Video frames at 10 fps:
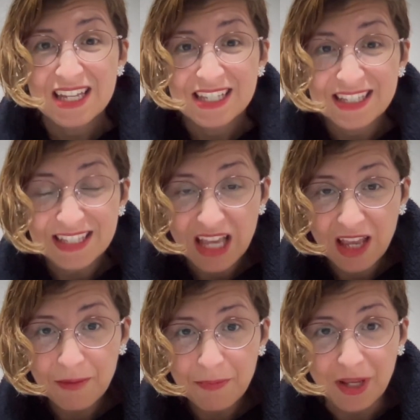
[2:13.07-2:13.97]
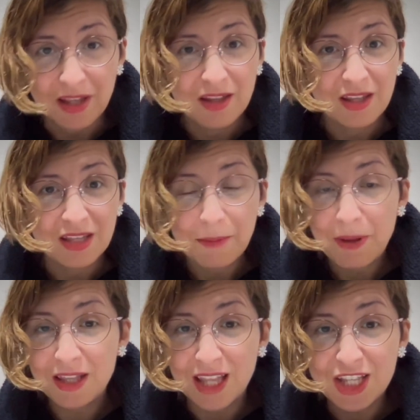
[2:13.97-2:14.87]
sempre,
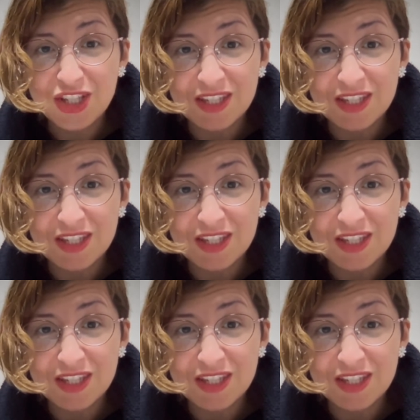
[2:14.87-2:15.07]
independente